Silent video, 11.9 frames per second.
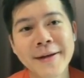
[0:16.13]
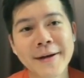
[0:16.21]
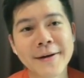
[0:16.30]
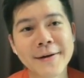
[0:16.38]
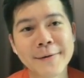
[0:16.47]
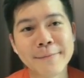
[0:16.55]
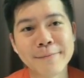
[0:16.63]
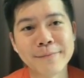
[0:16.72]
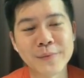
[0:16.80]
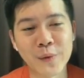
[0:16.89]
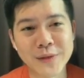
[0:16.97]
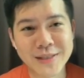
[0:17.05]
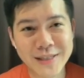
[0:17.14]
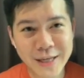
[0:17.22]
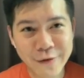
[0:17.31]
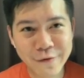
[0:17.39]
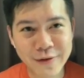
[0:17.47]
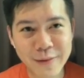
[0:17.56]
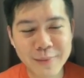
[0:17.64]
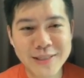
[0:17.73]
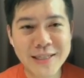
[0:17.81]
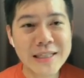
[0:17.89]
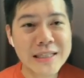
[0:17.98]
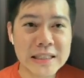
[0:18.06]
嗯，我是 Kif，那么
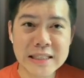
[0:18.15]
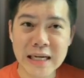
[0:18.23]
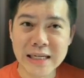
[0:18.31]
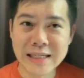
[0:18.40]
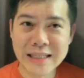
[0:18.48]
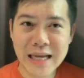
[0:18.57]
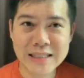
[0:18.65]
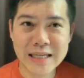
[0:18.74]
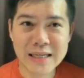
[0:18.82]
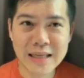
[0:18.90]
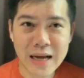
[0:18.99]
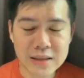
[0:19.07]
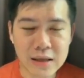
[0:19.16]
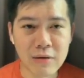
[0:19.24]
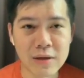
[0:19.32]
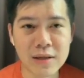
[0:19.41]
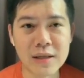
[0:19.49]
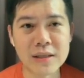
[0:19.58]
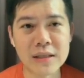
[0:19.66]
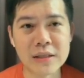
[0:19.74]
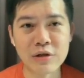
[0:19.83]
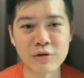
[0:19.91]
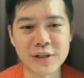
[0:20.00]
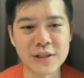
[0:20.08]
这一期想跟大家探讨的课题
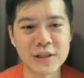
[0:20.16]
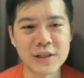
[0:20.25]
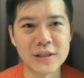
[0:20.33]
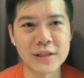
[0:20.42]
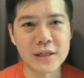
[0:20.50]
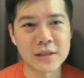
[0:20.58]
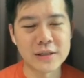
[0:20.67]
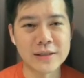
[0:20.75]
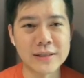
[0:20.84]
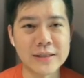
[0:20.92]
就是呃